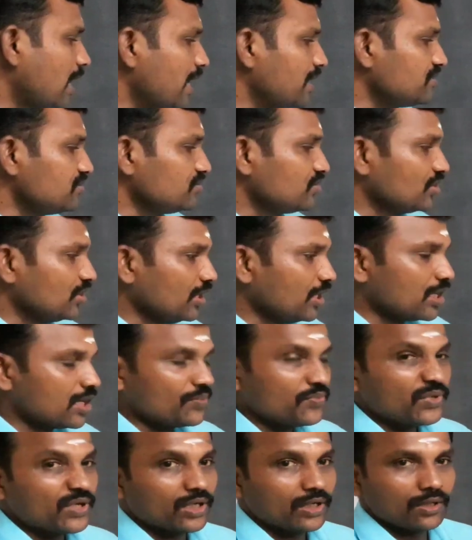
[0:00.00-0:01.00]
ஐஞ்சிறு
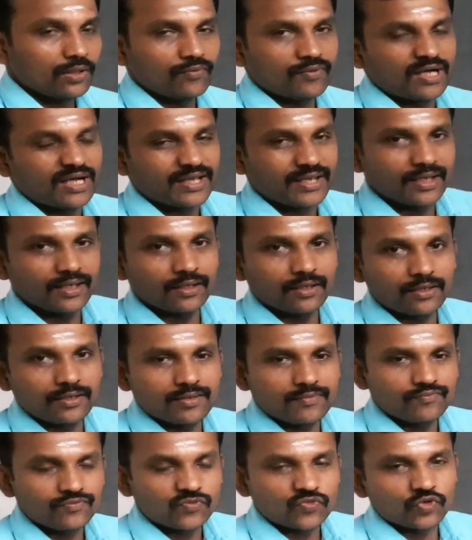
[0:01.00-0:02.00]
காப்பியங்கள்
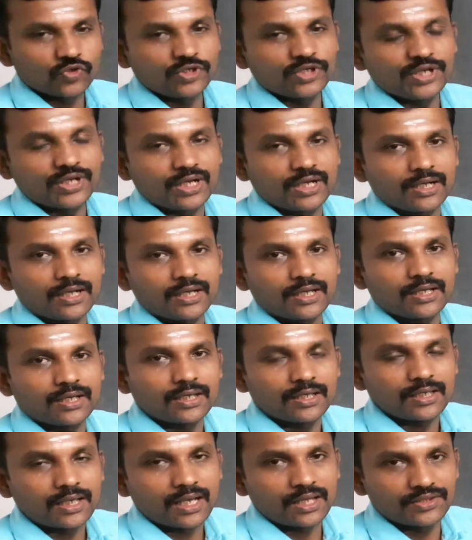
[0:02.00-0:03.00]
வகைகளையும் சொல்லியிருக்காங்க
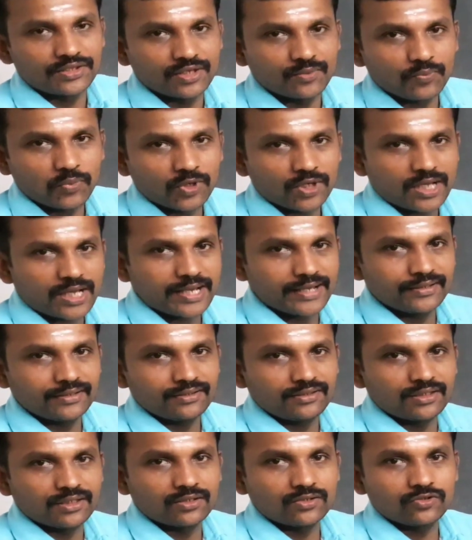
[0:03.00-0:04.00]
அது எப்போ நான்
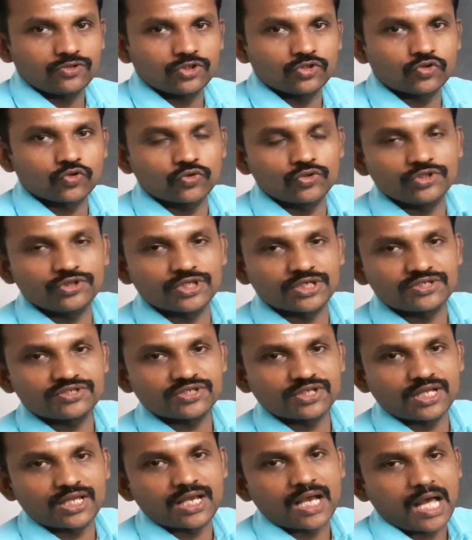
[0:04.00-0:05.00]
ஆயிரத்தி எண்ணூற்றி
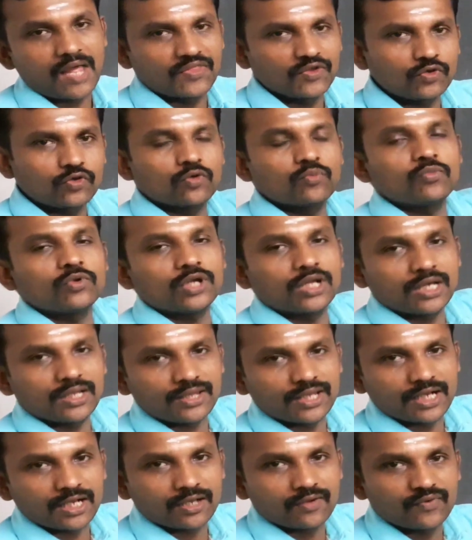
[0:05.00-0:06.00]
தொண்ணூத்தஞ்சில் அதுக்கு
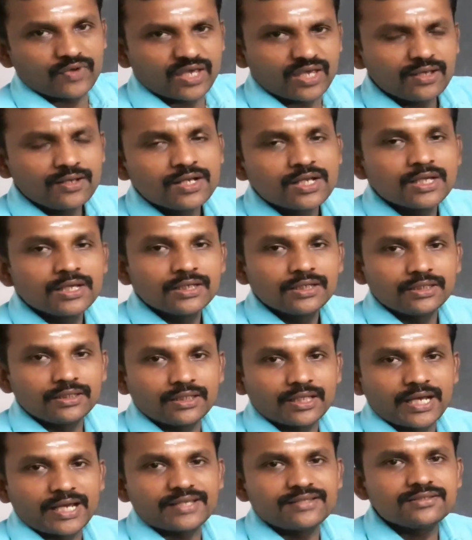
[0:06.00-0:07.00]
முன்னாதாகவே
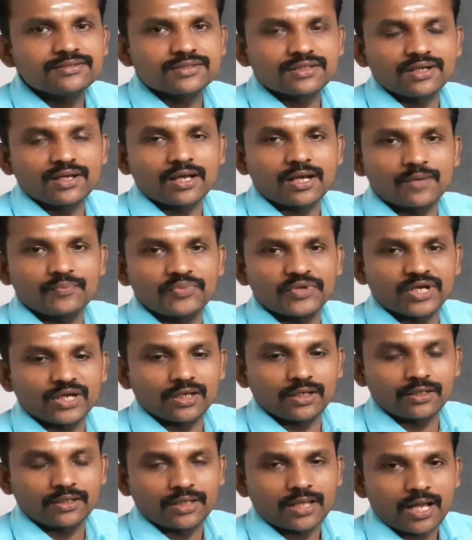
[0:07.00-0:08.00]
இந்த ஐஞ்சிறு
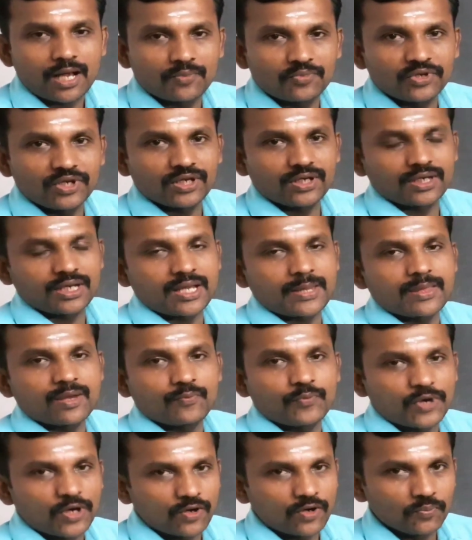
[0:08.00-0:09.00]
காப்பியங்கள் அப்படின்ற அந்த
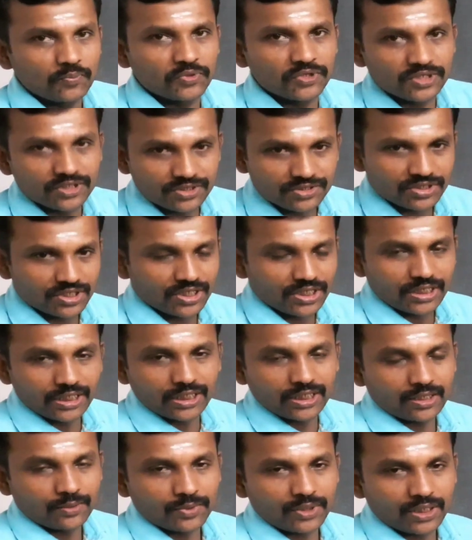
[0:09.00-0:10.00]
பகுப்பு
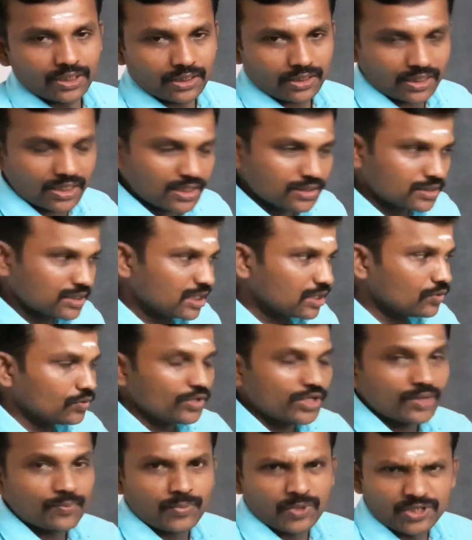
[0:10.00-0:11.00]
இருந்திருக்கு அப்படின்றத
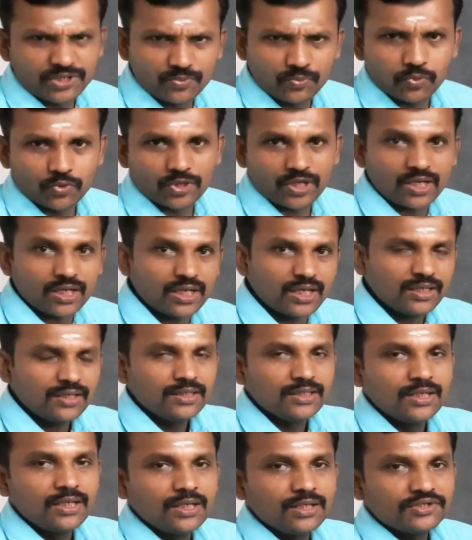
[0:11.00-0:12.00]
தன்னுடைய பதிப்புரையில்
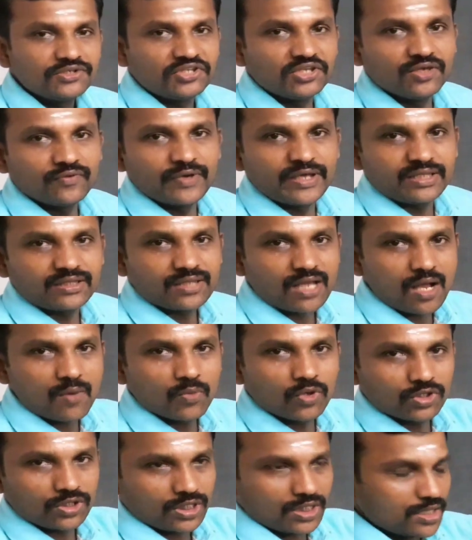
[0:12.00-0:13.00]
சி வை
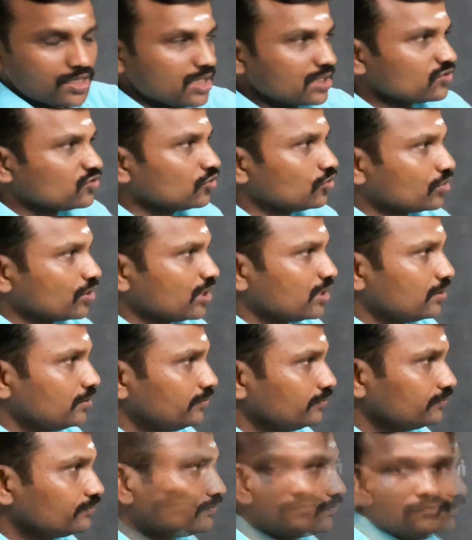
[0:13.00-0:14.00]
தாமோதரனார் சொல்கிறார்
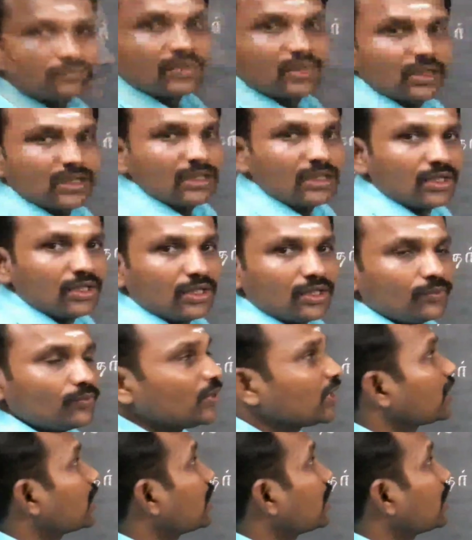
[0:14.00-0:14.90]
இப்போ